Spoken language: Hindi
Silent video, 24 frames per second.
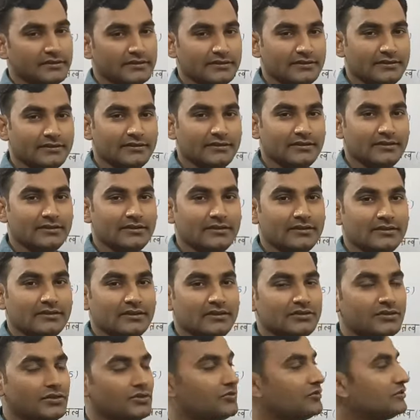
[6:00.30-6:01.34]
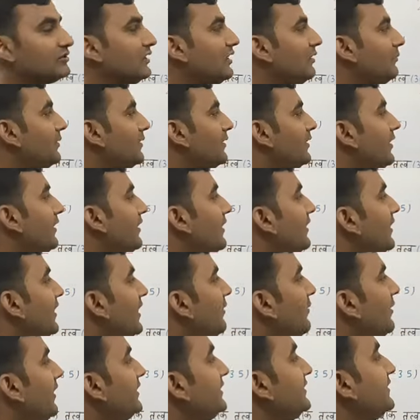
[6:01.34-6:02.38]
हैं किसी को दिल पर नहीं
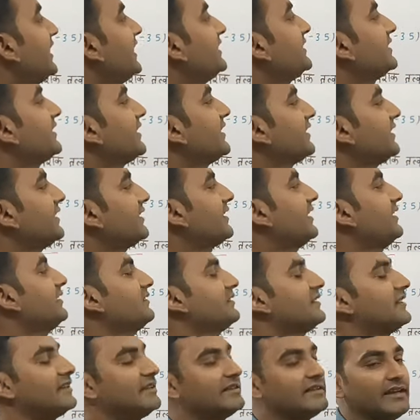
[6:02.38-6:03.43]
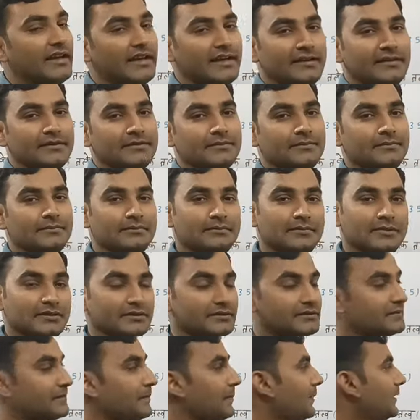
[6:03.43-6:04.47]
लेना है भाई याद करने का तरीका है
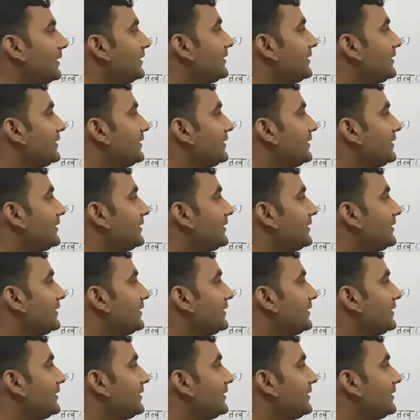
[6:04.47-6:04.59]
बस